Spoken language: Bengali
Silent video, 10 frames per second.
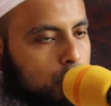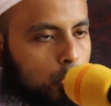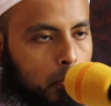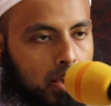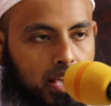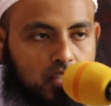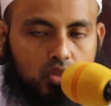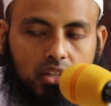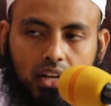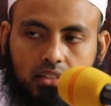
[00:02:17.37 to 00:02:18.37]
সবাই
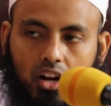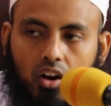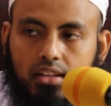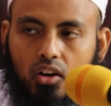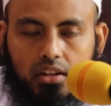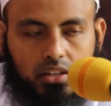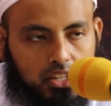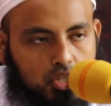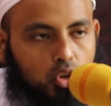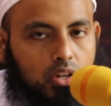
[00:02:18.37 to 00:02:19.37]
যদি ডাক্তার হয় তাহলে
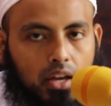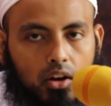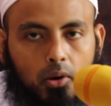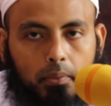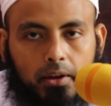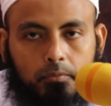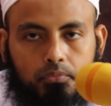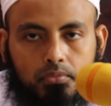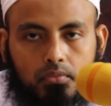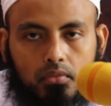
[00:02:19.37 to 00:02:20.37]
কৃষক কে হবে
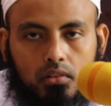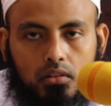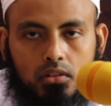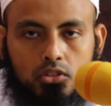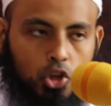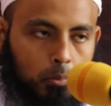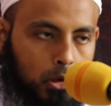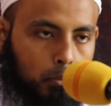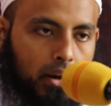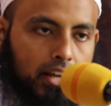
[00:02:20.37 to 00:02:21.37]

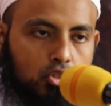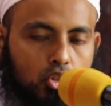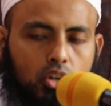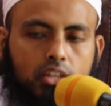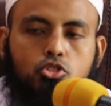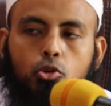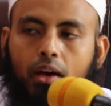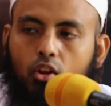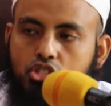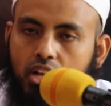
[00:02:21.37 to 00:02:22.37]
সম্ভব না এজন্য কিছু
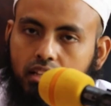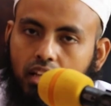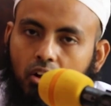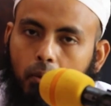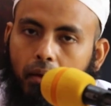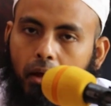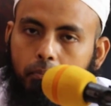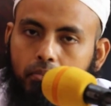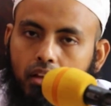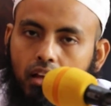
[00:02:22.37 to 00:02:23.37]
মানুষ ডাক্তার হবে
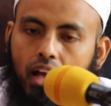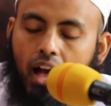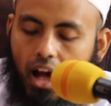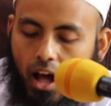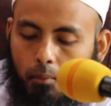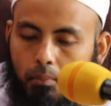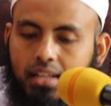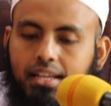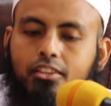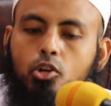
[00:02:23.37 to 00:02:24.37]

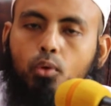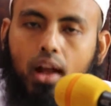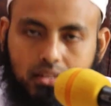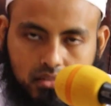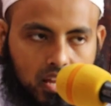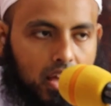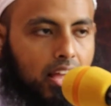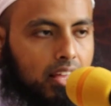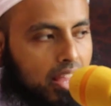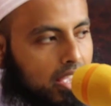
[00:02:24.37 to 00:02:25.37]
আমরা তাদের উপর আস্থা
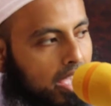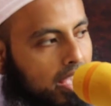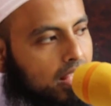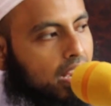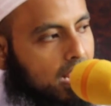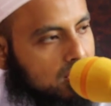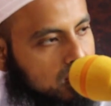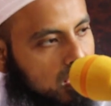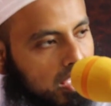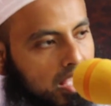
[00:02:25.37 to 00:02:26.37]
রেখে তার কাছ
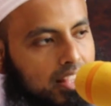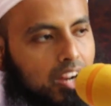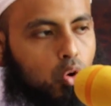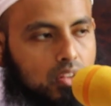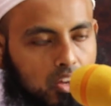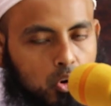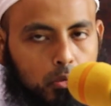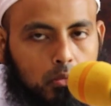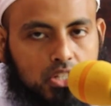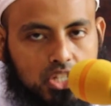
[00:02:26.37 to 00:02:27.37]
থেকে তার কথার
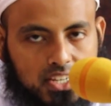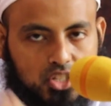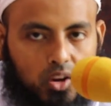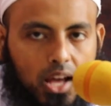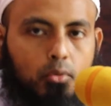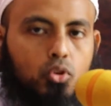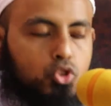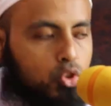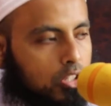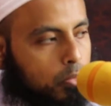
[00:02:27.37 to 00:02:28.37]
উপর বিশ্বাস করে আমি
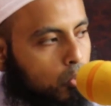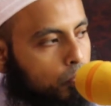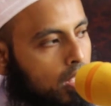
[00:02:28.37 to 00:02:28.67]
ওষুধ নিব